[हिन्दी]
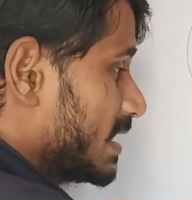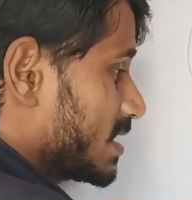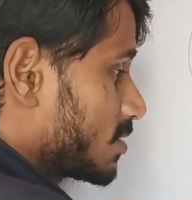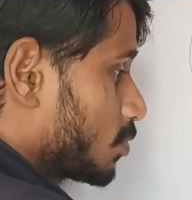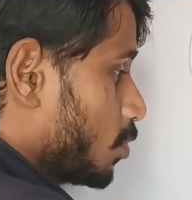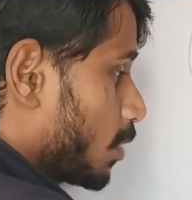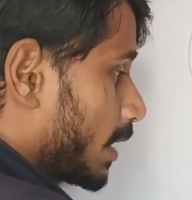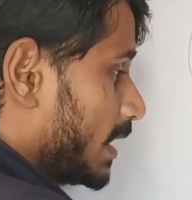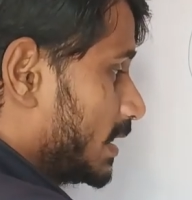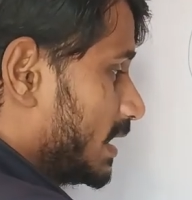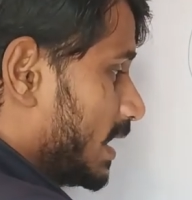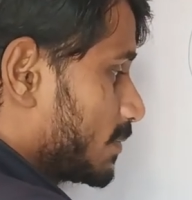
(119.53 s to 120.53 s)
इसको
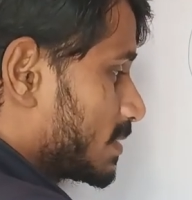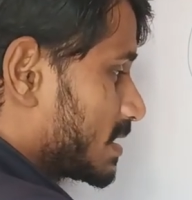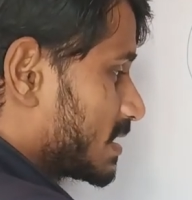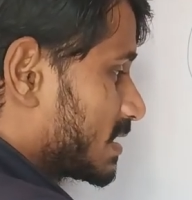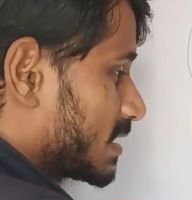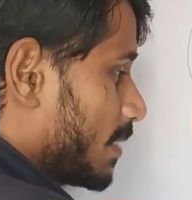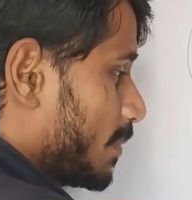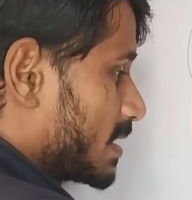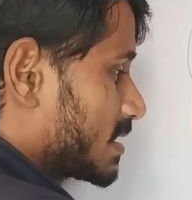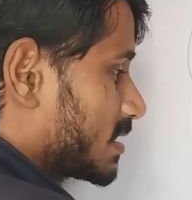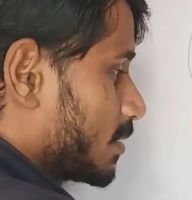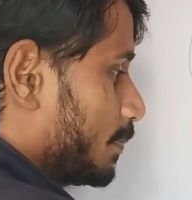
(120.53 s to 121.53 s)
कहते हम
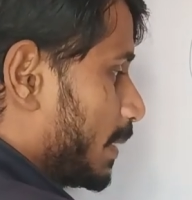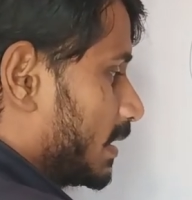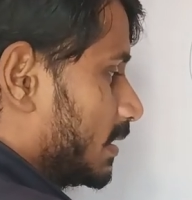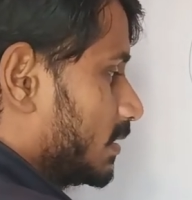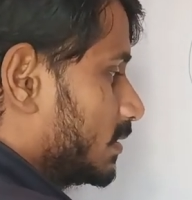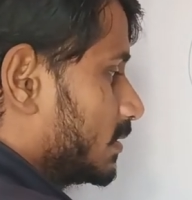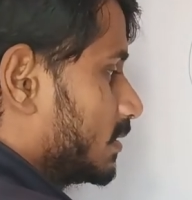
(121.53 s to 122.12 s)
समस्त पद